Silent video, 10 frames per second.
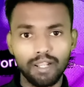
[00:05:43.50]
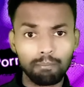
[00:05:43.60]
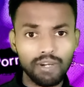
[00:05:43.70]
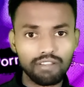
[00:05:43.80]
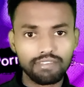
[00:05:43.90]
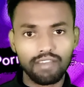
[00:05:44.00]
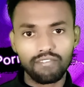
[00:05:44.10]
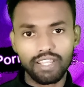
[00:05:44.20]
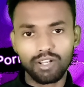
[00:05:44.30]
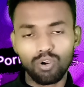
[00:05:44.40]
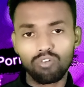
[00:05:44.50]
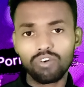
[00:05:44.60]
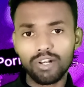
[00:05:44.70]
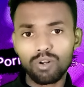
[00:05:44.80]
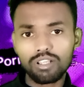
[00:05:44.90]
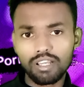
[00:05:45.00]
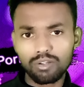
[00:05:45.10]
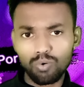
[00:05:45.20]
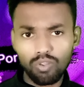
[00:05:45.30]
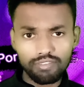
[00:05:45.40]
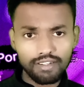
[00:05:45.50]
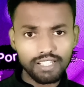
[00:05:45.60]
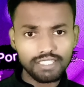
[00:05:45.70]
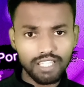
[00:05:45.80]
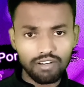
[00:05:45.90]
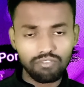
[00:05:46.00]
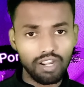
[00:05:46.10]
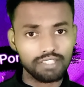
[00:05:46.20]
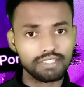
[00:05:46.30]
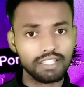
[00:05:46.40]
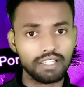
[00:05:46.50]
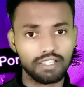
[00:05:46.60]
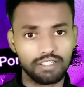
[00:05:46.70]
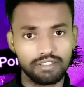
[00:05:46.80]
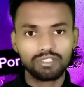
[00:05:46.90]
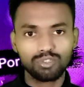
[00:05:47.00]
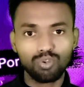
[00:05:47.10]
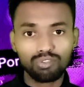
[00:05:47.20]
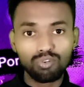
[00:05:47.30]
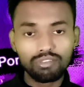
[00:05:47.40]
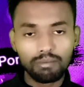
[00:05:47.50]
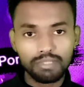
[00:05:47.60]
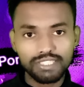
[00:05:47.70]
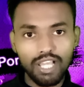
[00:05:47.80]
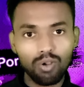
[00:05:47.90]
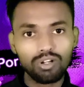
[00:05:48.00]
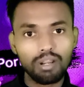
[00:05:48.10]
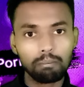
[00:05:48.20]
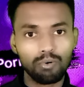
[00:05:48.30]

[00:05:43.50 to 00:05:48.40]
हो नंबर सेवन ओवरऑल कंक्लूजन की तरफ आते हैं दोस्तों समझना